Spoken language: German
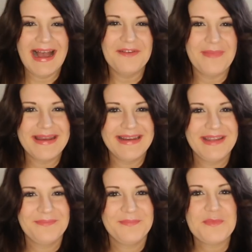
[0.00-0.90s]
Hallo meine
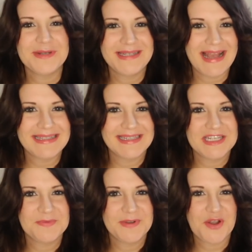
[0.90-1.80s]
Lieben und
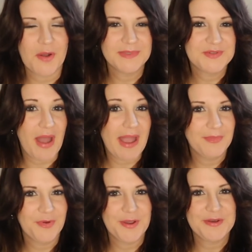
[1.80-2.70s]
herzlich willkommen zu
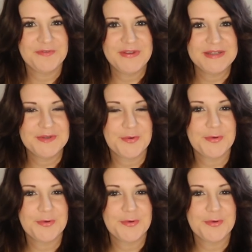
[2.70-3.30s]
einem neuen Video.